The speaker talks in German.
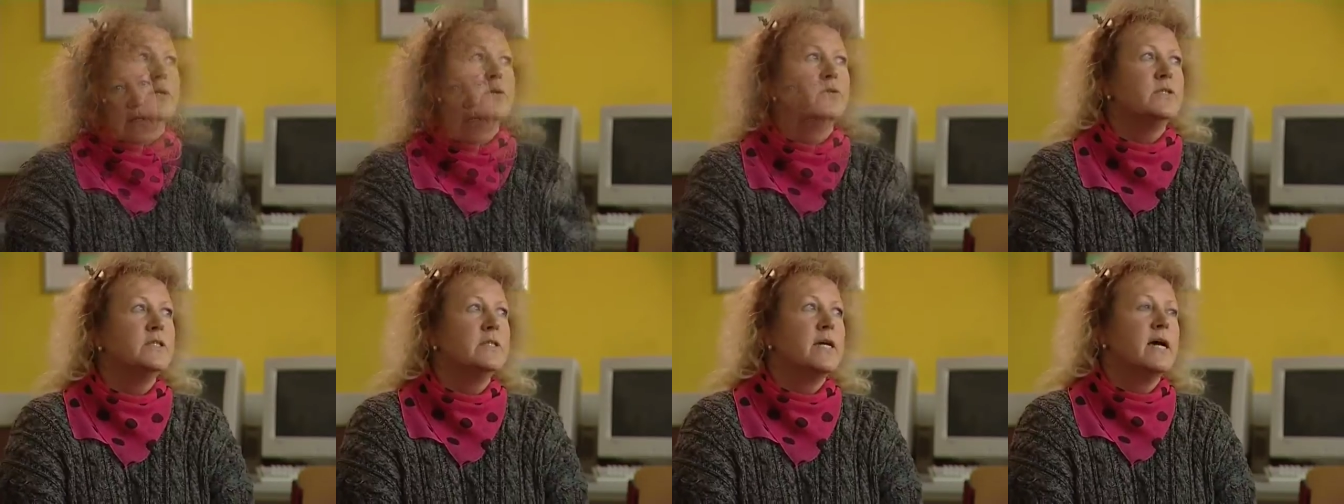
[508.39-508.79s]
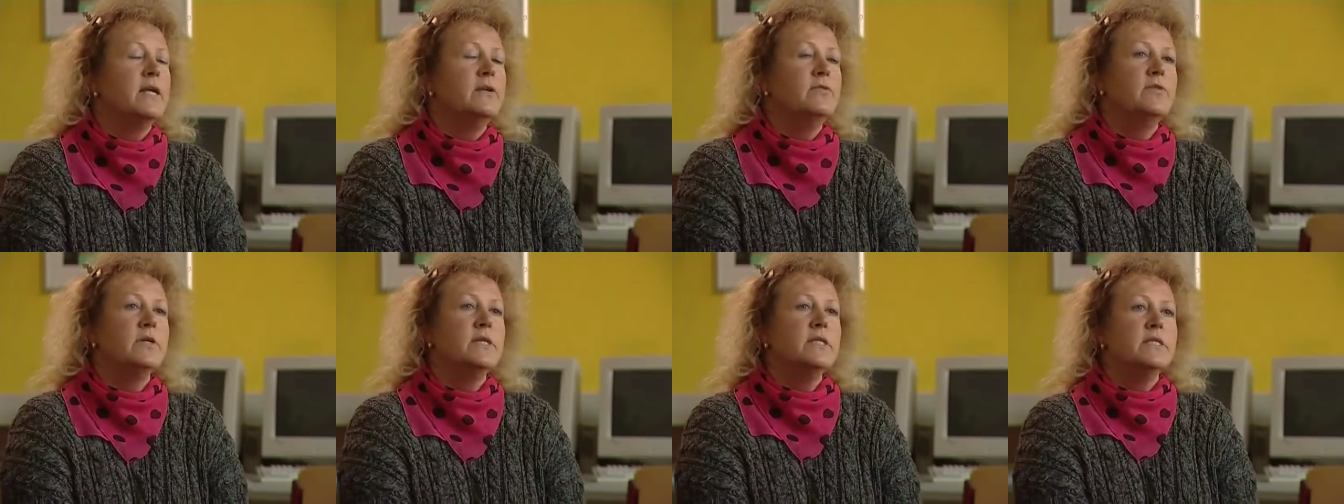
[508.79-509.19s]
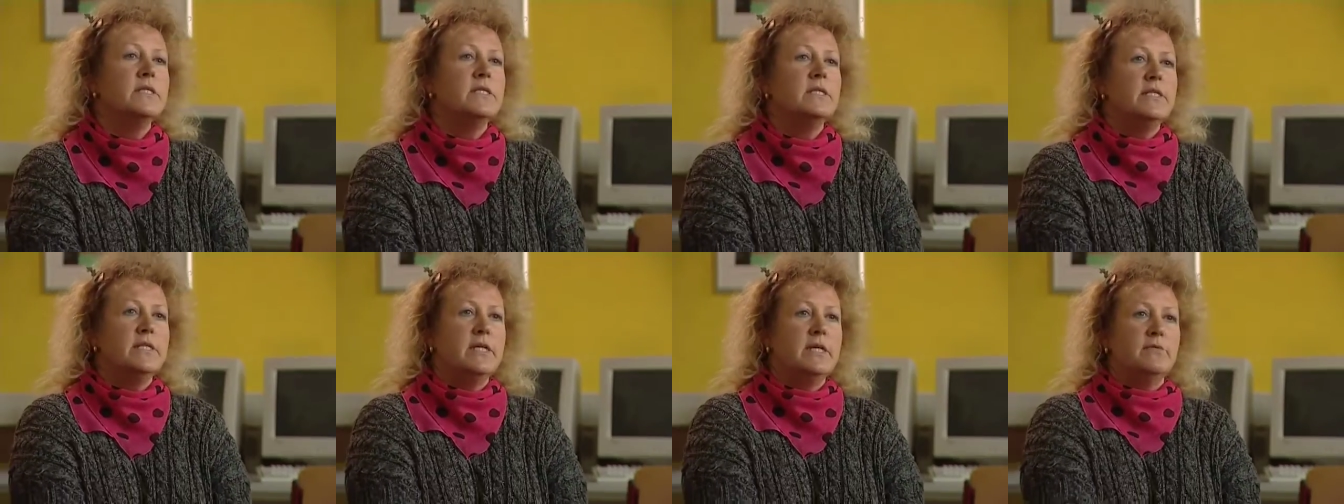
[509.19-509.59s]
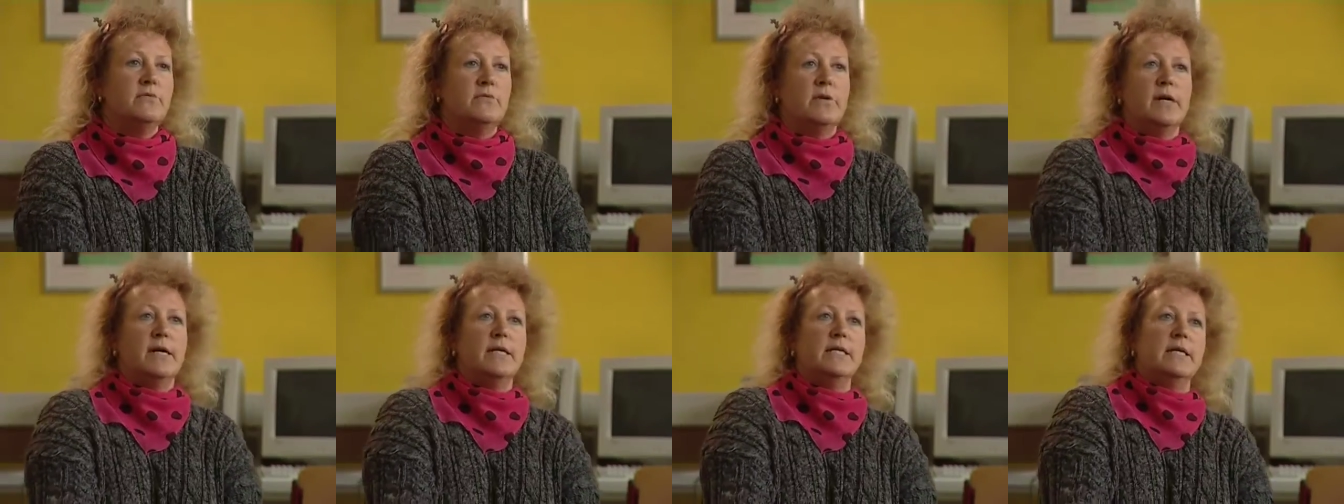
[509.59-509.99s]
Unsere Anfangsidee
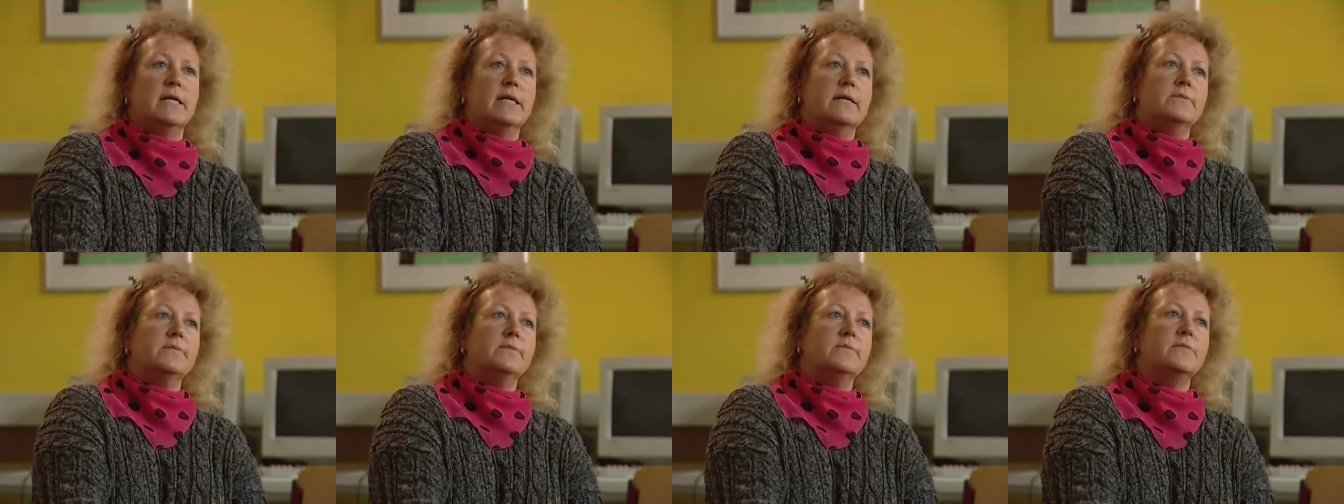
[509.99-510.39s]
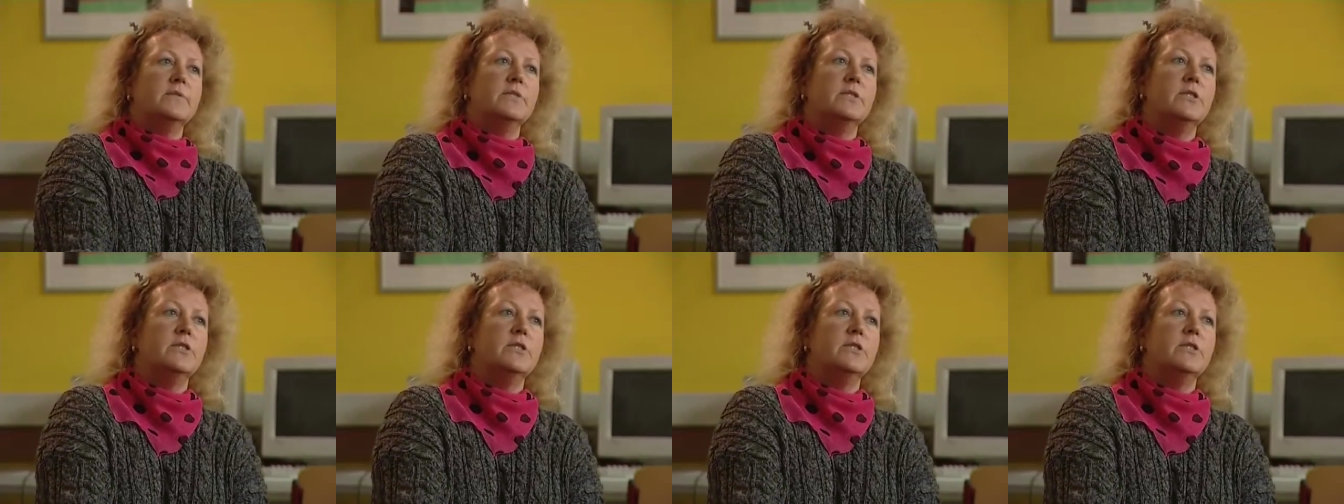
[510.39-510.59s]
war ja,